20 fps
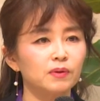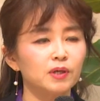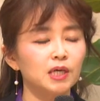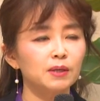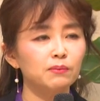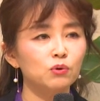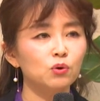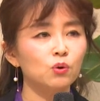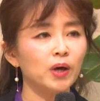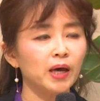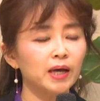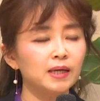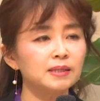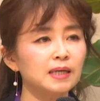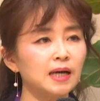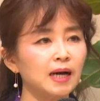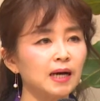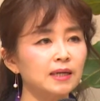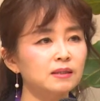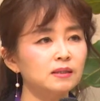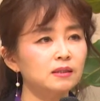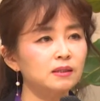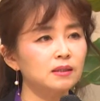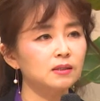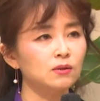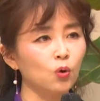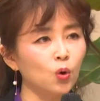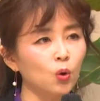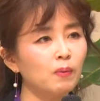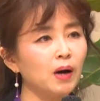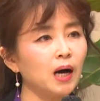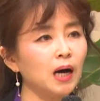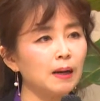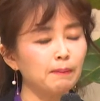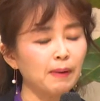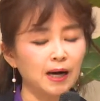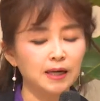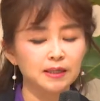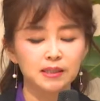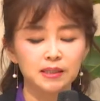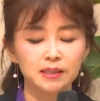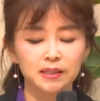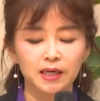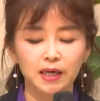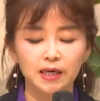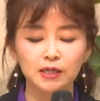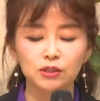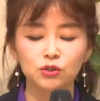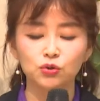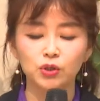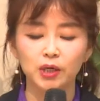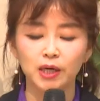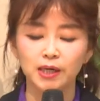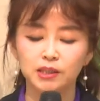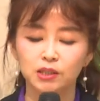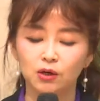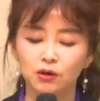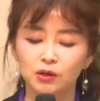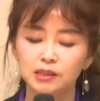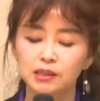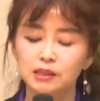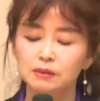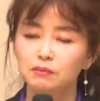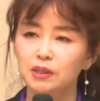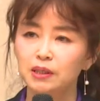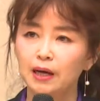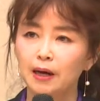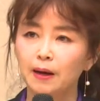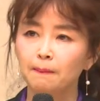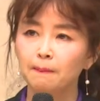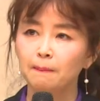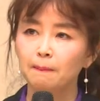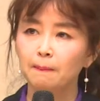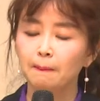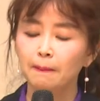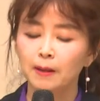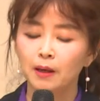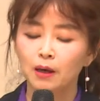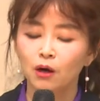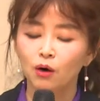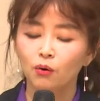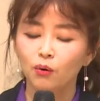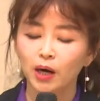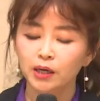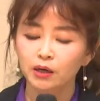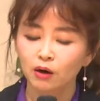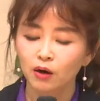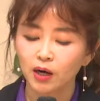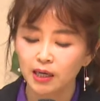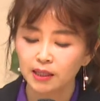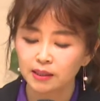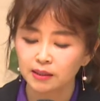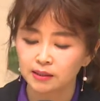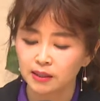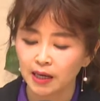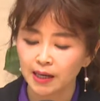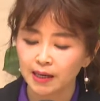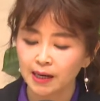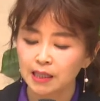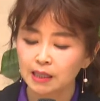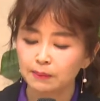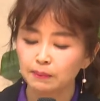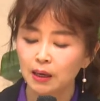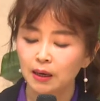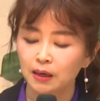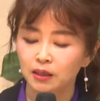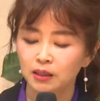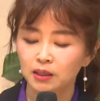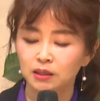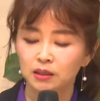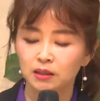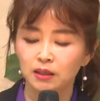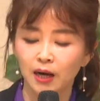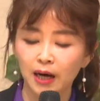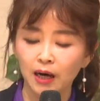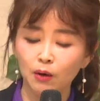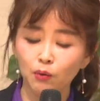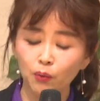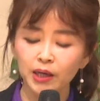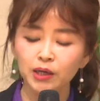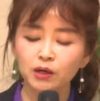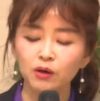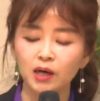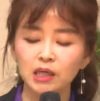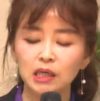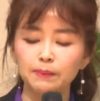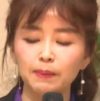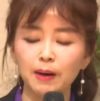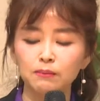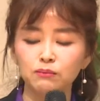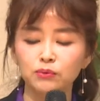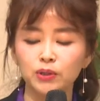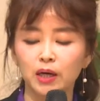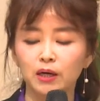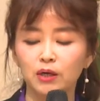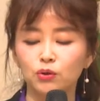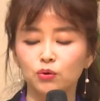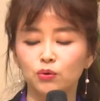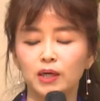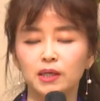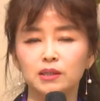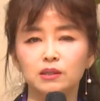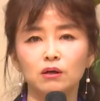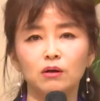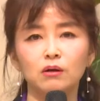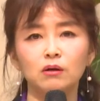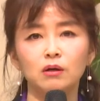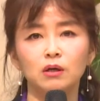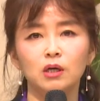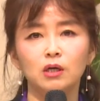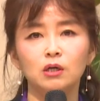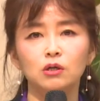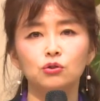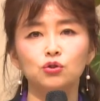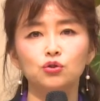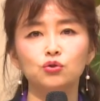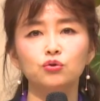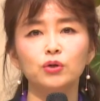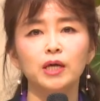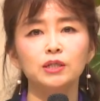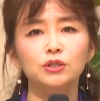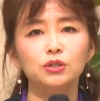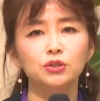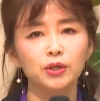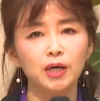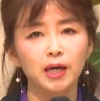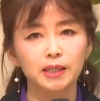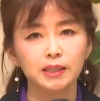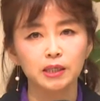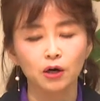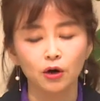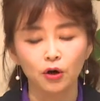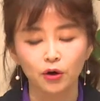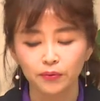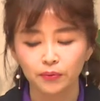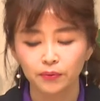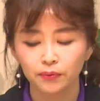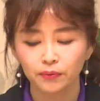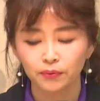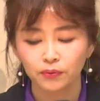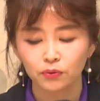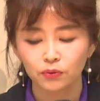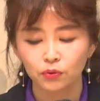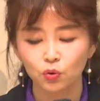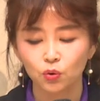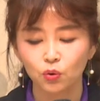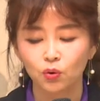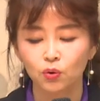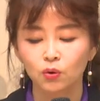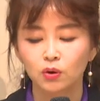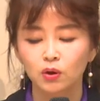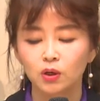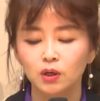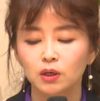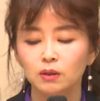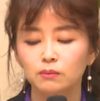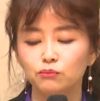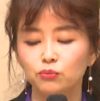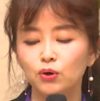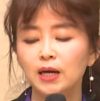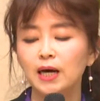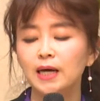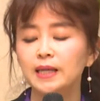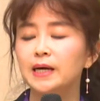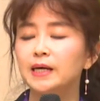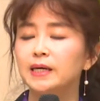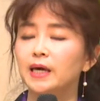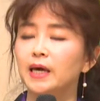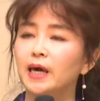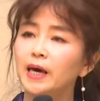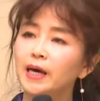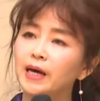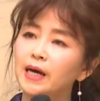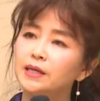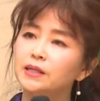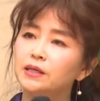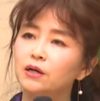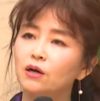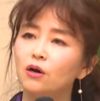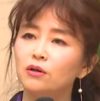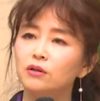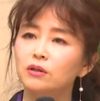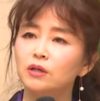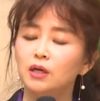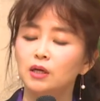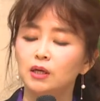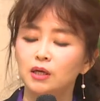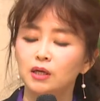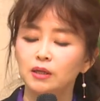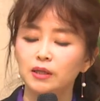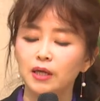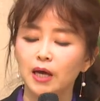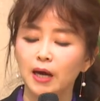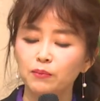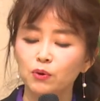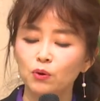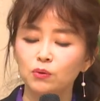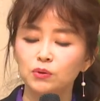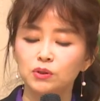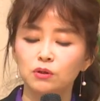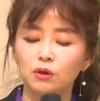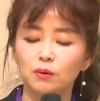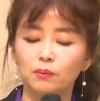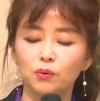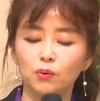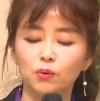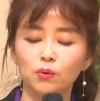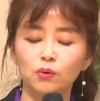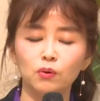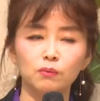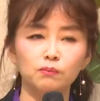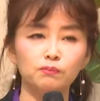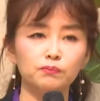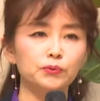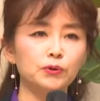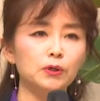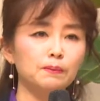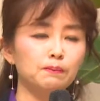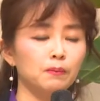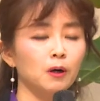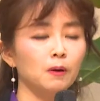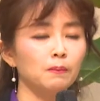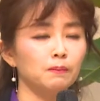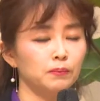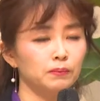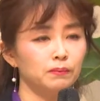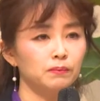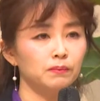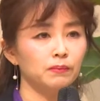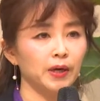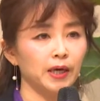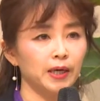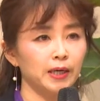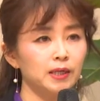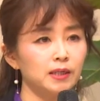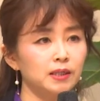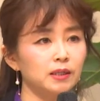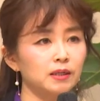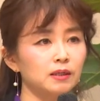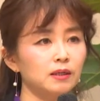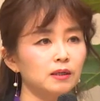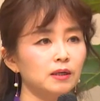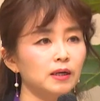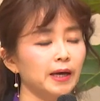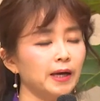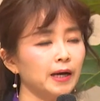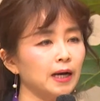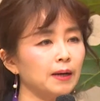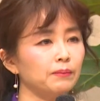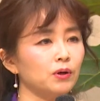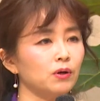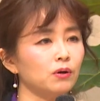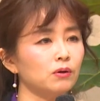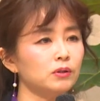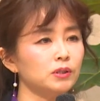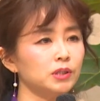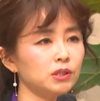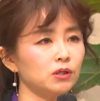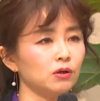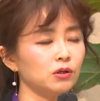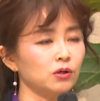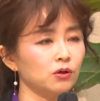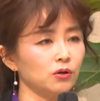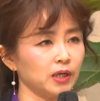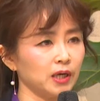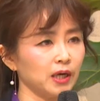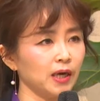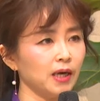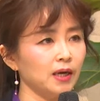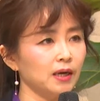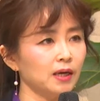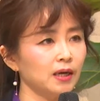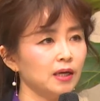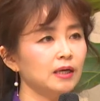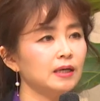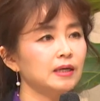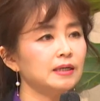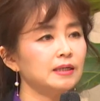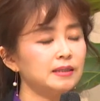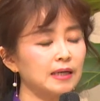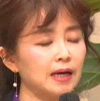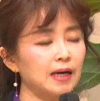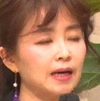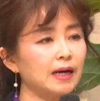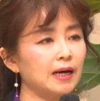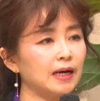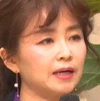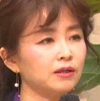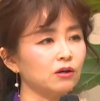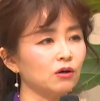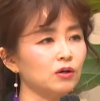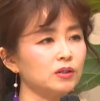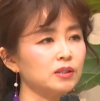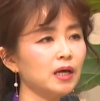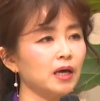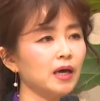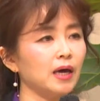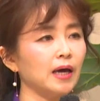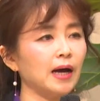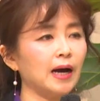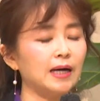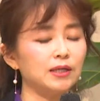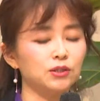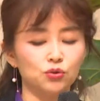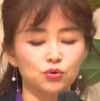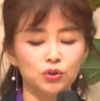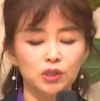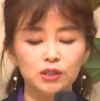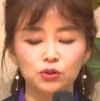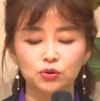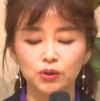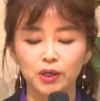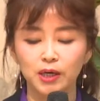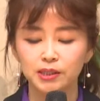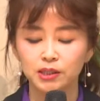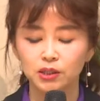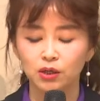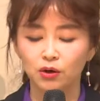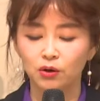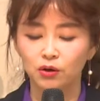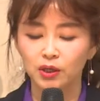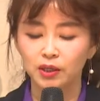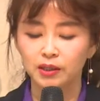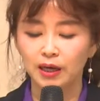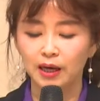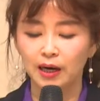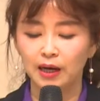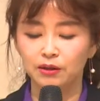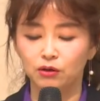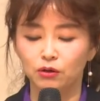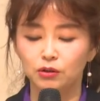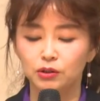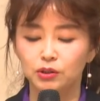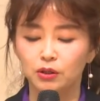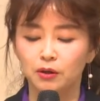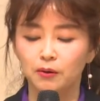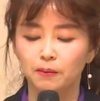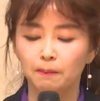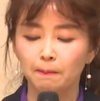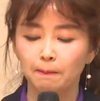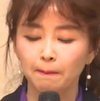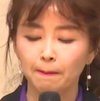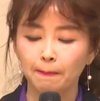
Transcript: 힘으로 행사하는 그 로마 방식에 익숙해져 있습니다. 화려한 하나님의 그 화려한 이방 문화를 통해서 술에 취하는 것, 또 물란하게 행하는 것, 탐욕스럽고 불법의 일들을 행하며 그저 그렇게 살아가는 것에 아주 익숙해져 있다라는 거죠.